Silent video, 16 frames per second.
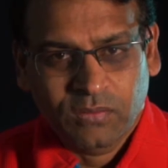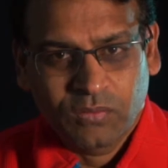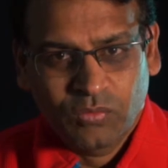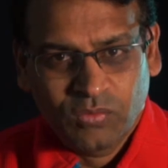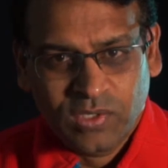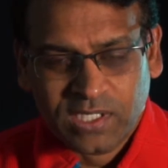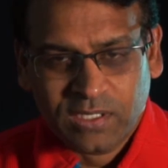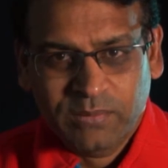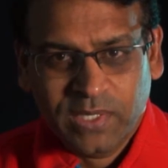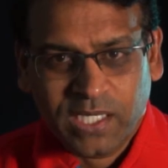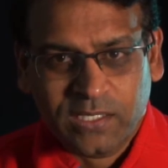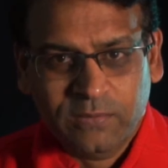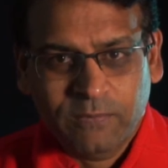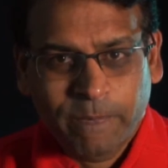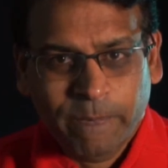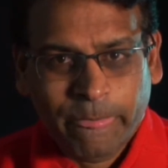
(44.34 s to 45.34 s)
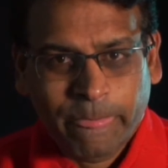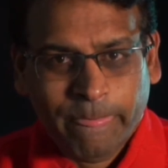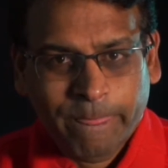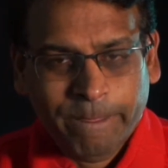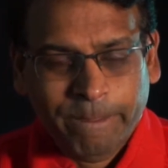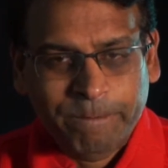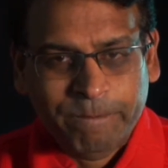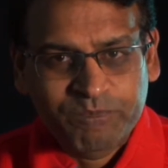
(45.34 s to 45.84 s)
వెల్కమ్ బ్యాక్
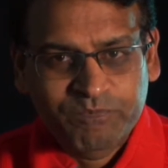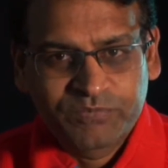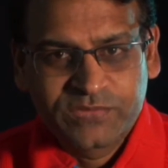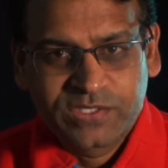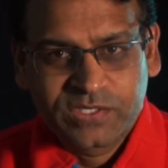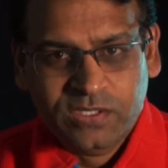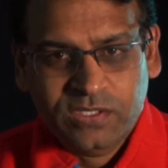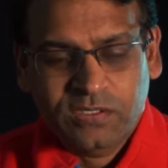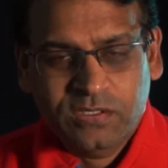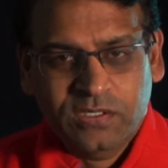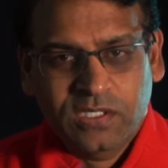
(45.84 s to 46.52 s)
సో